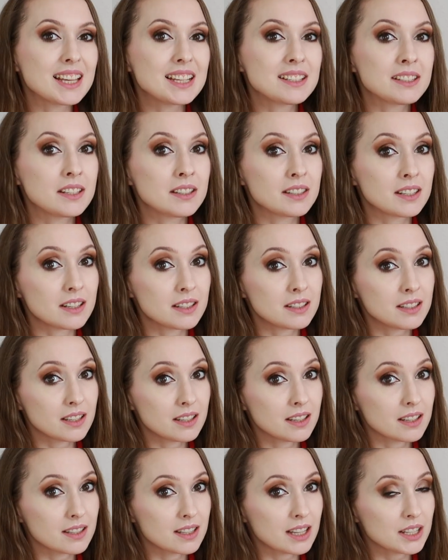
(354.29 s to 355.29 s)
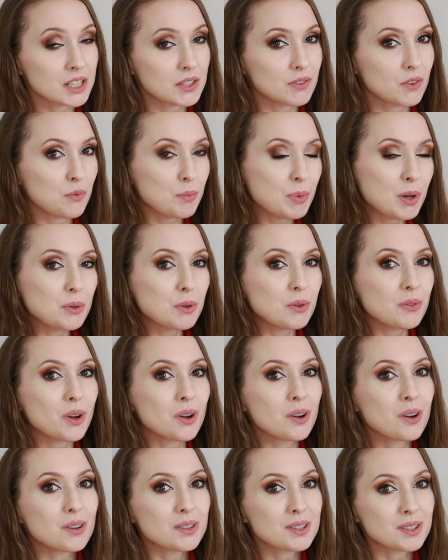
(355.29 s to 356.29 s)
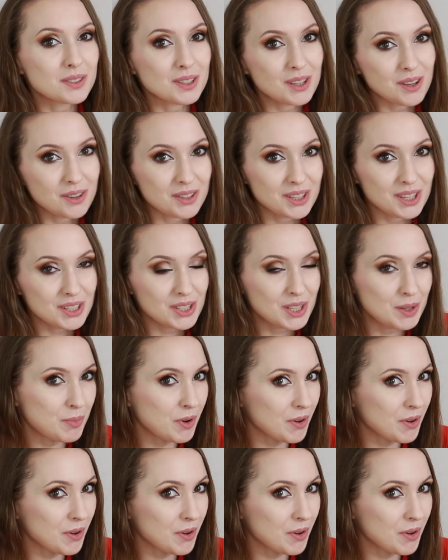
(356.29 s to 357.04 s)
Dajcie tradycyjnie znać, co Wam wpadło w oko, co niekoniecznie.